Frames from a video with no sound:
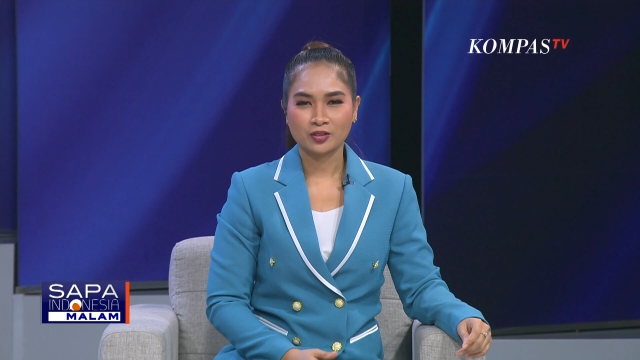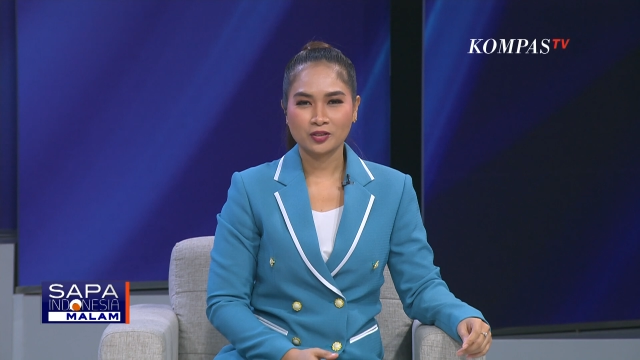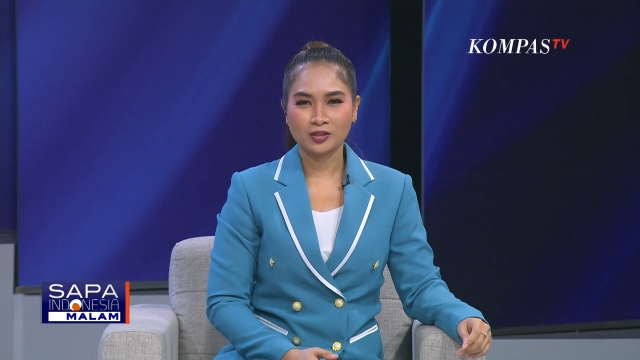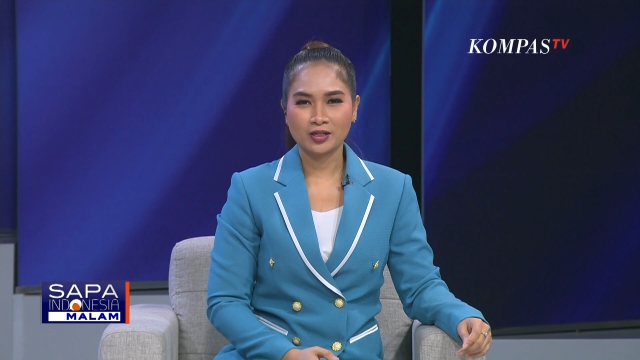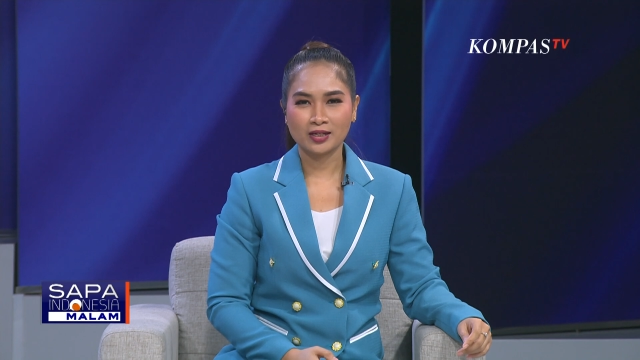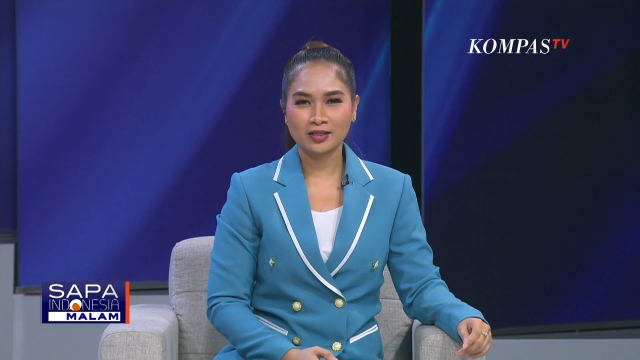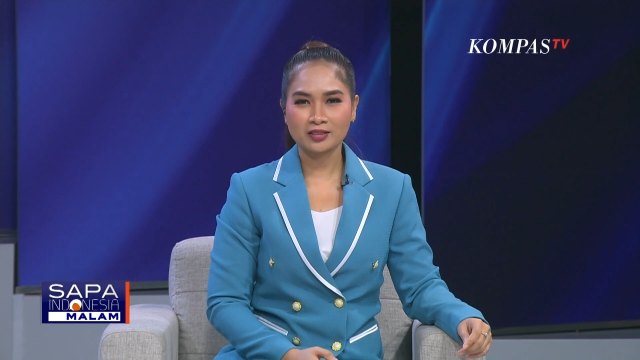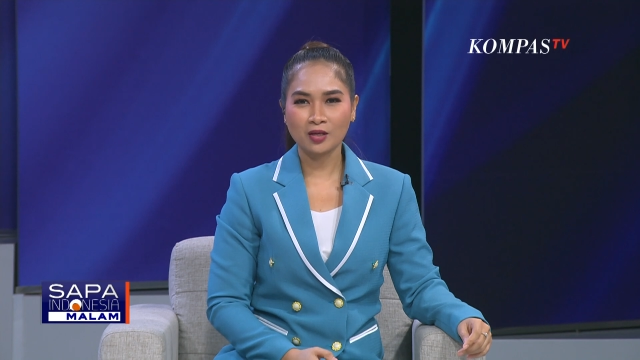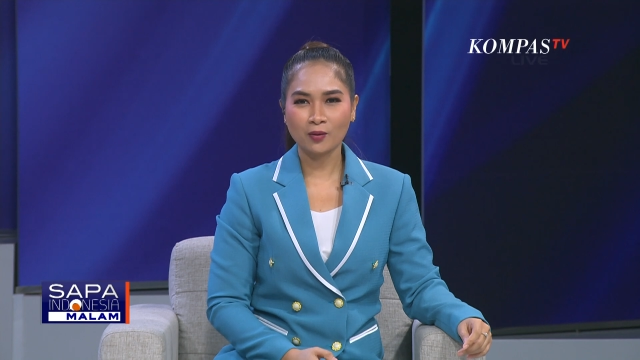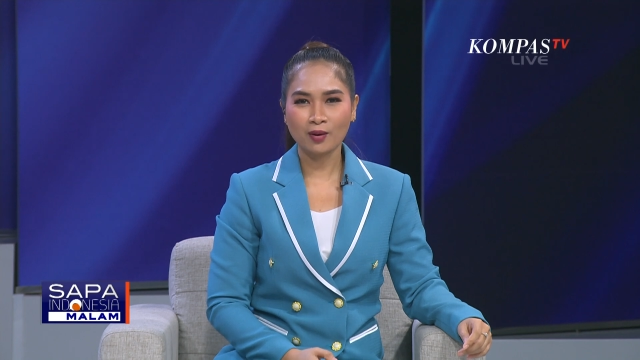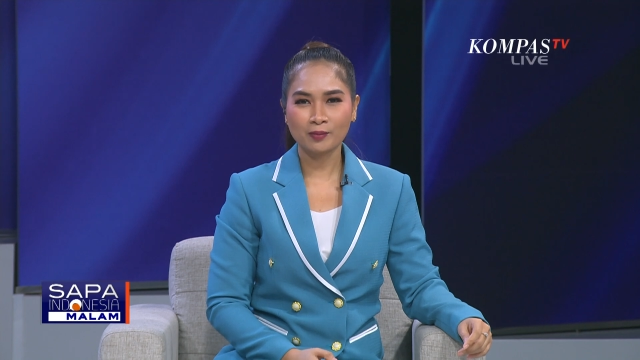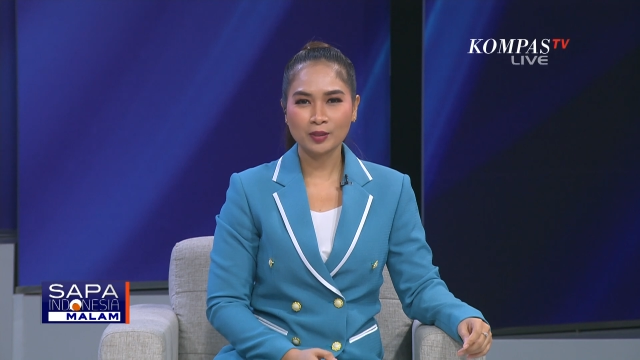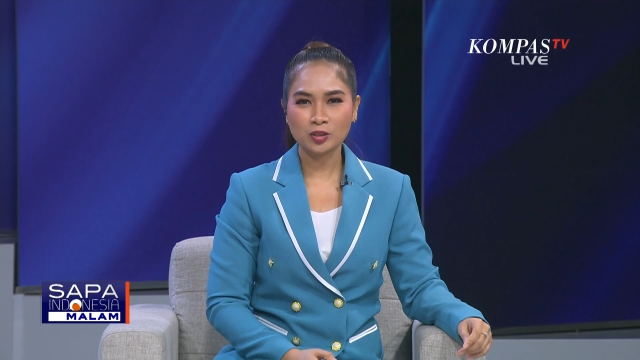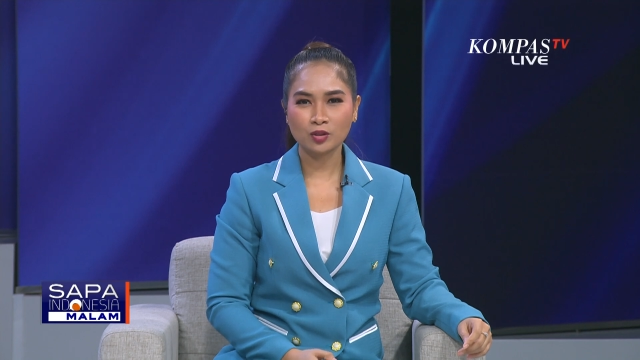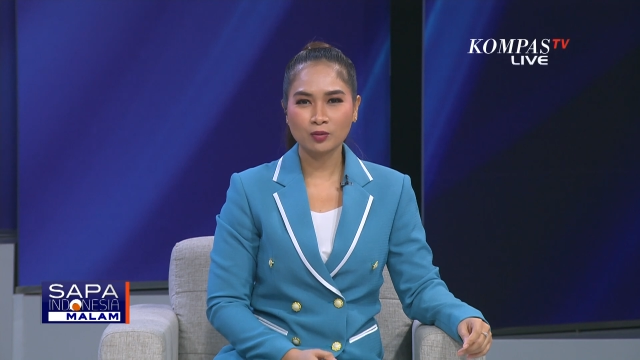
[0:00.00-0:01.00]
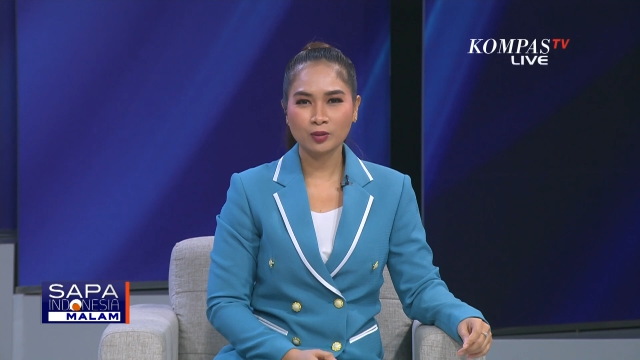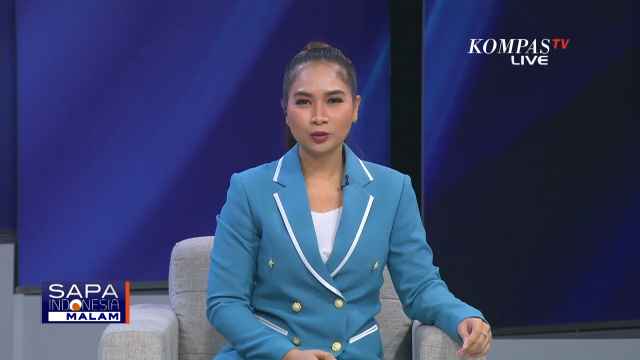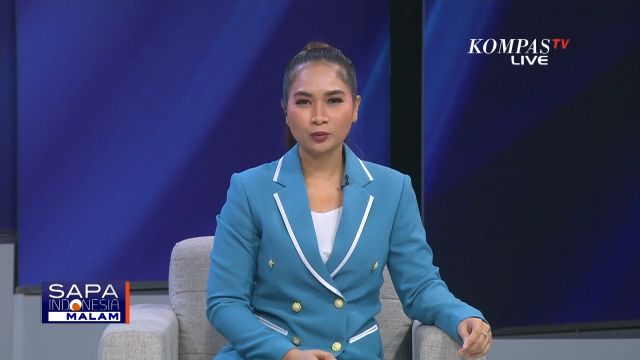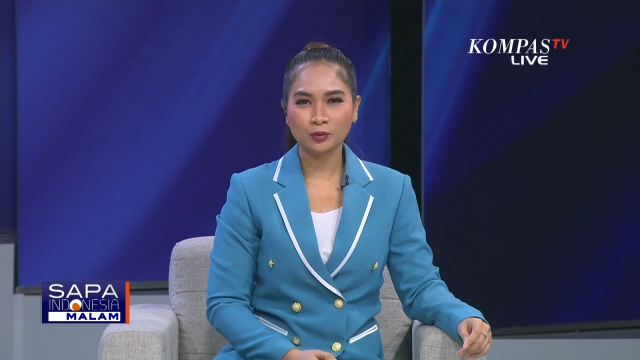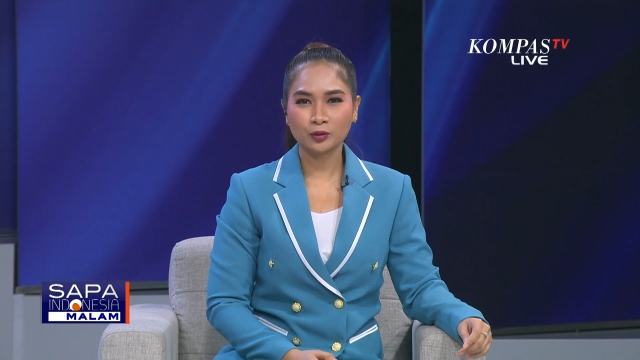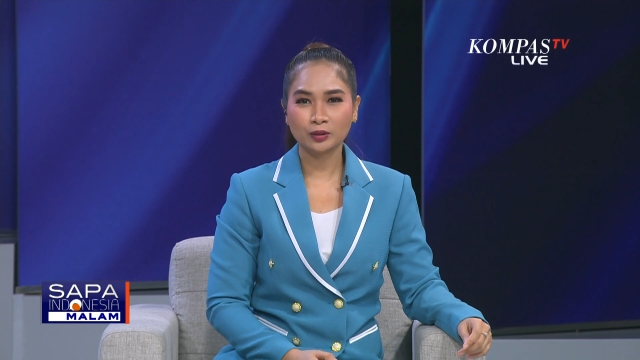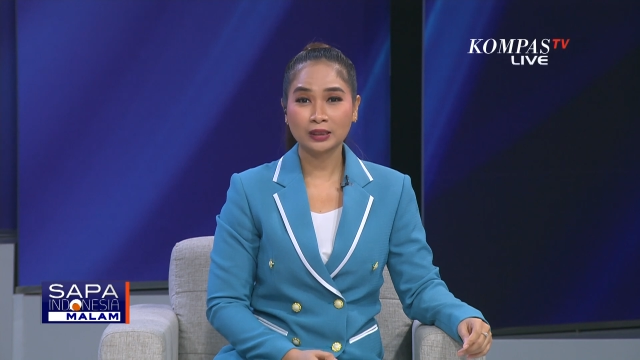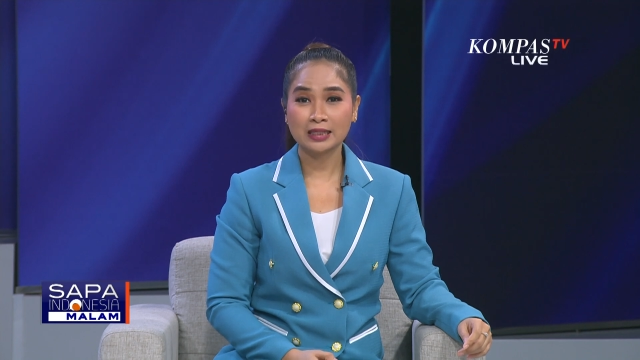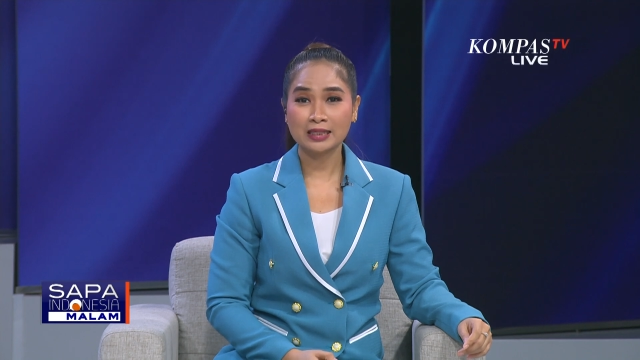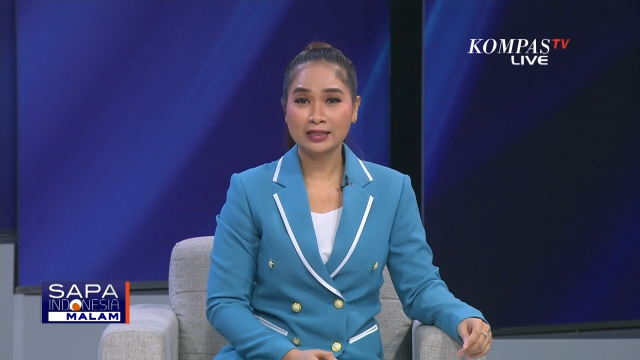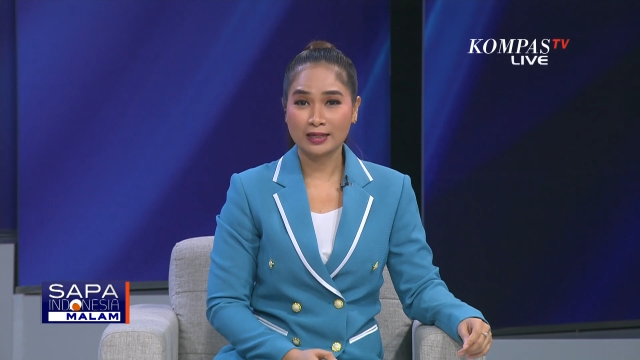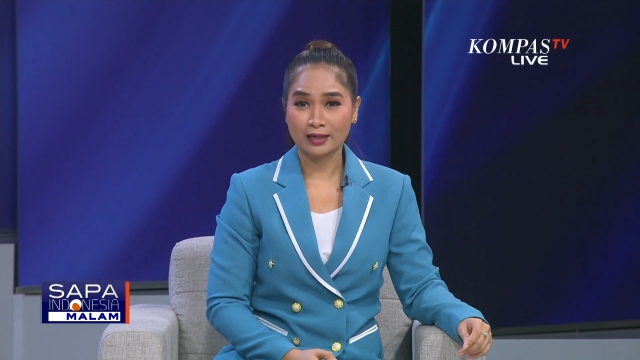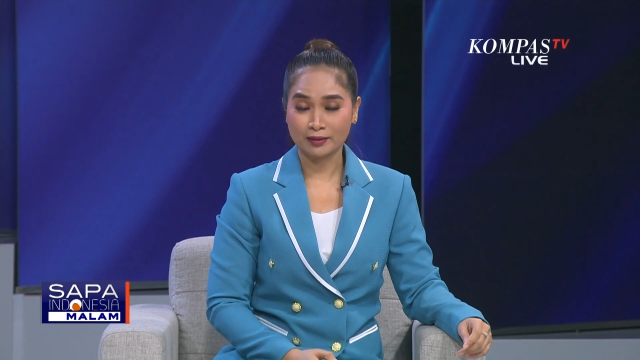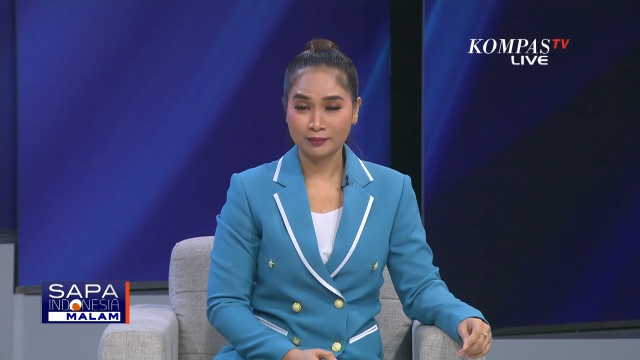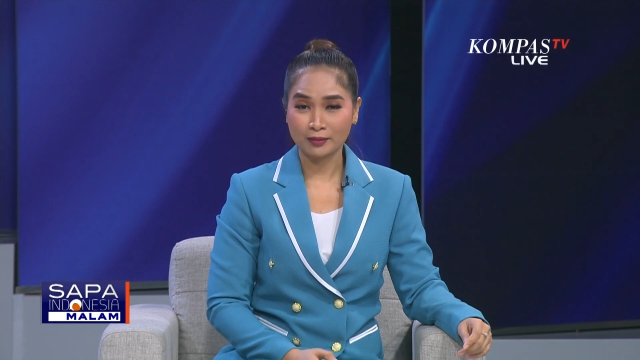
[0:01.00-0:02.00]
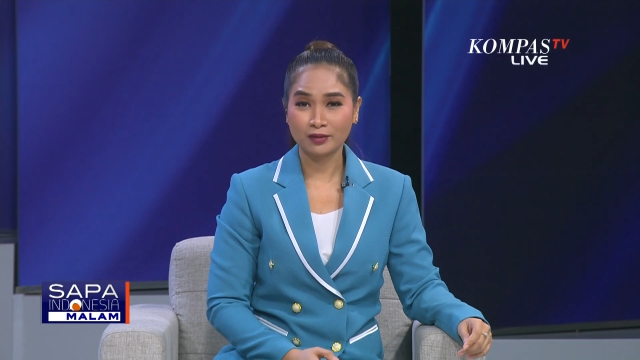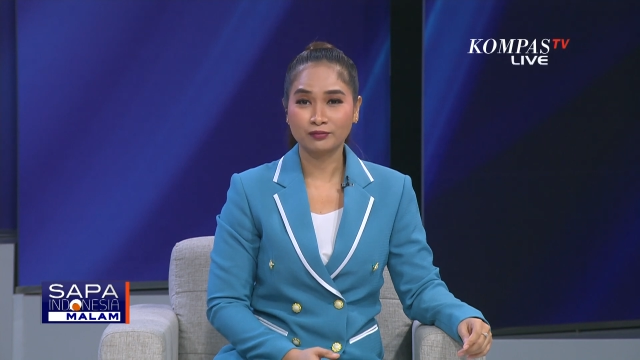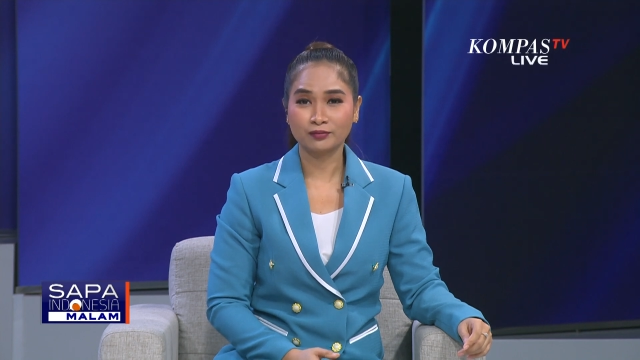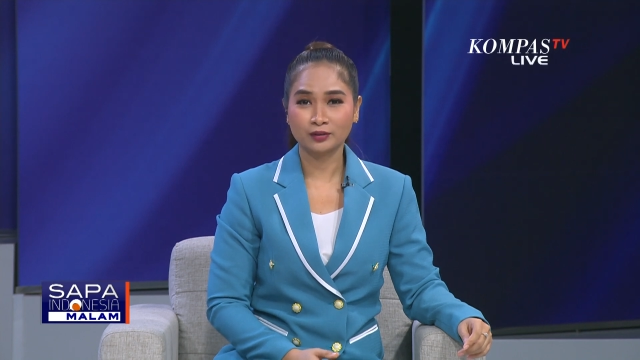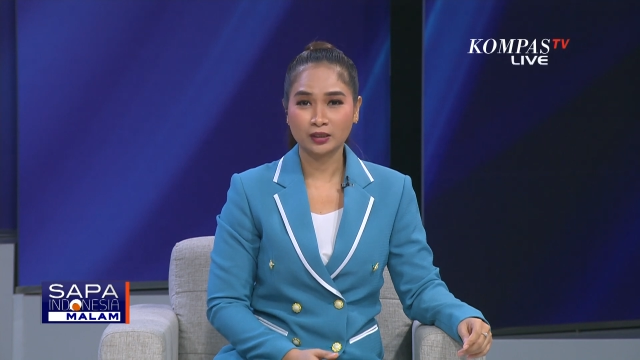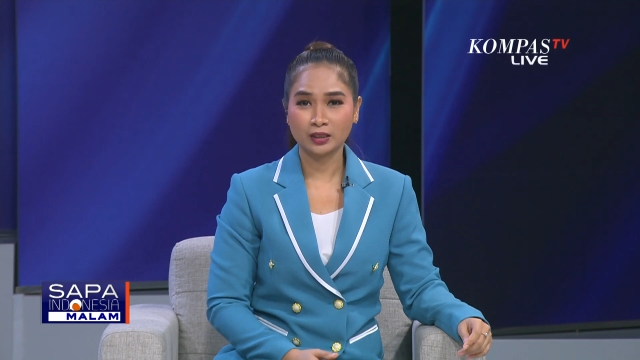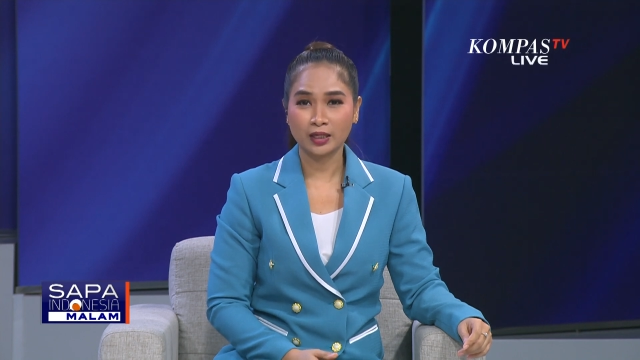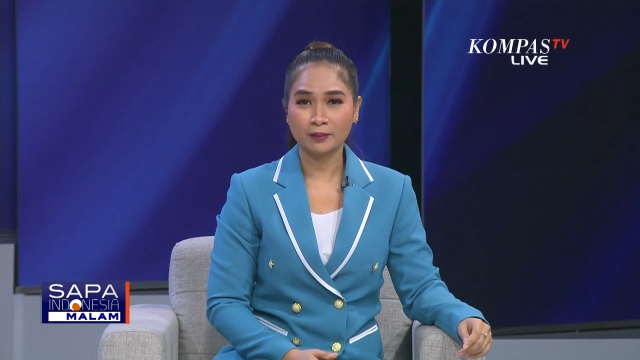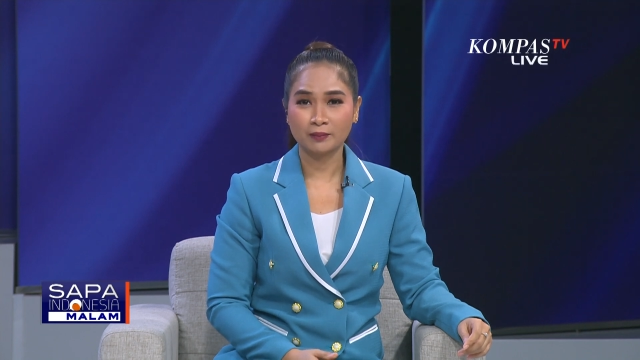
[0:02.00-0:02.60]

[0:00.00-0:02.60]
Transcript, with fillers: Saudara cawapres nomor urut 3 Mahfud